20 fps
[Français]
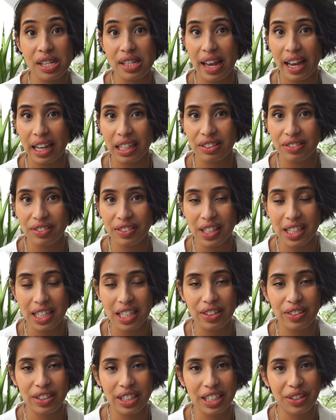est
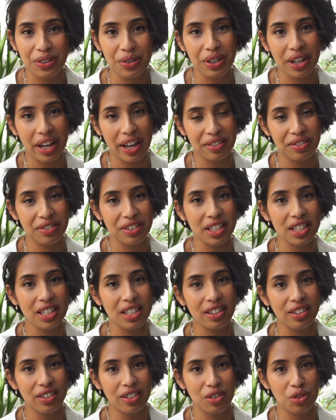arrivée
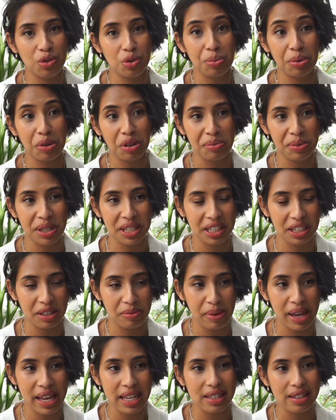l'échographie du premier
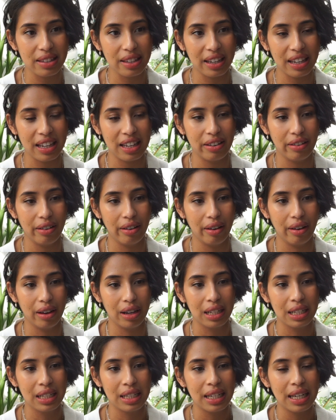trimestre, et
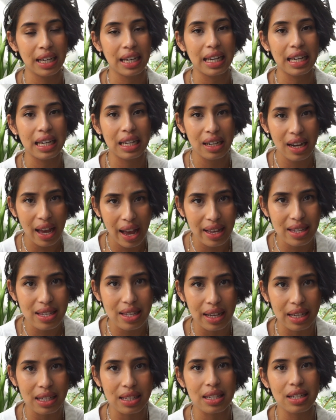et là,
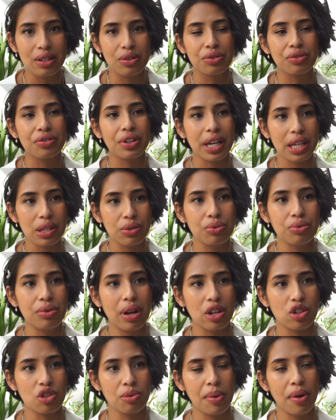ça a été le vrai
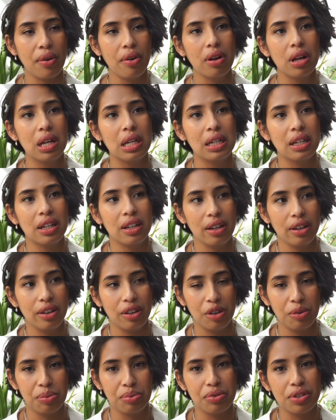soulagement.
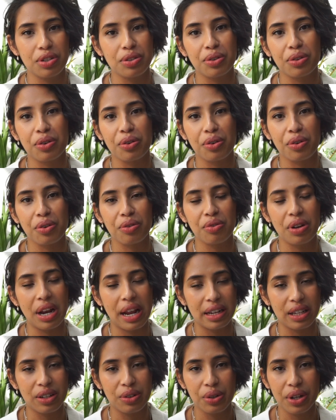Euh, puisque
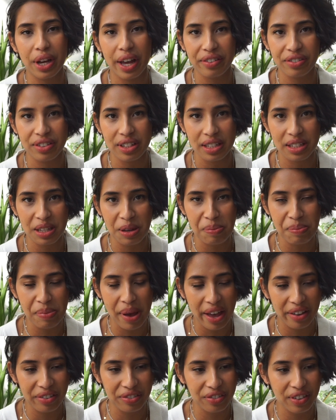voilà l'échographie était
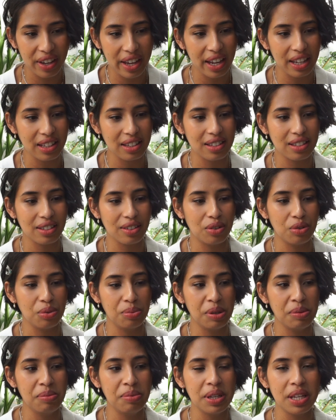parfaite, le
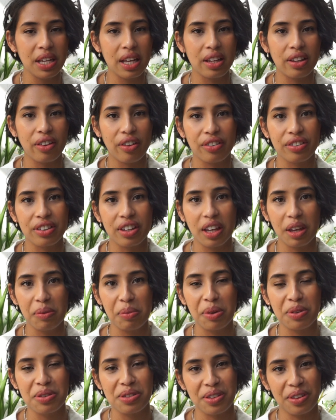bébé est en très
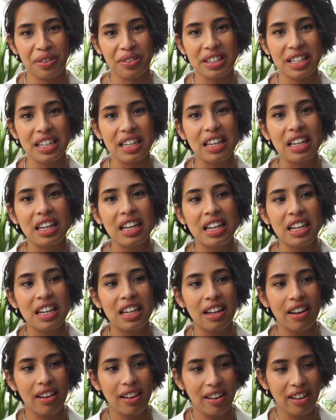bonne santé,
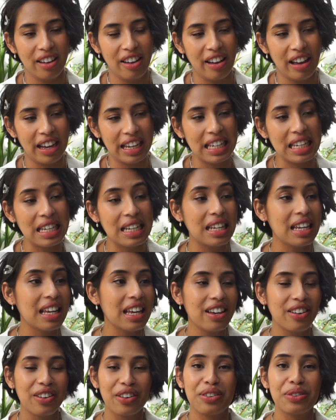euh, il
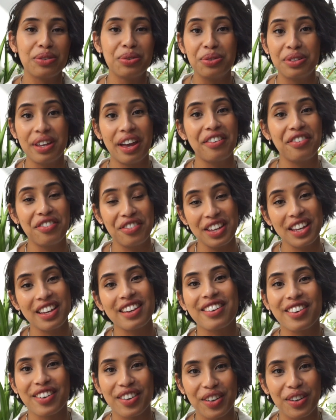est euh, tout à
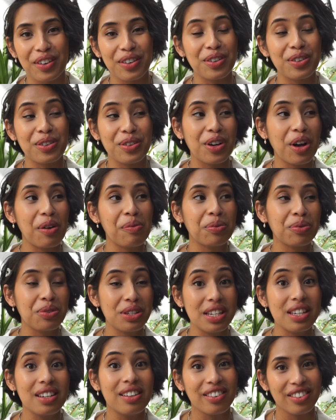fait, euh, comme on
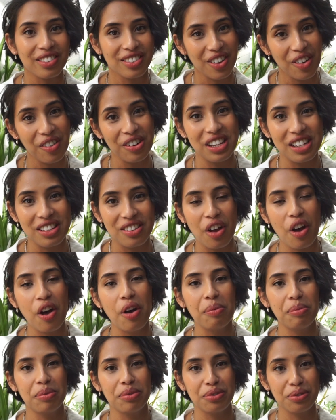dit, dans les
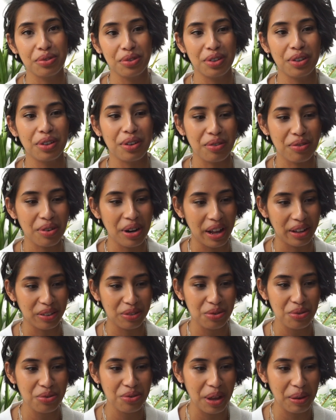normes, donc voilà,
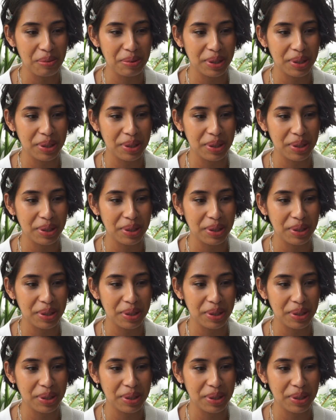tout va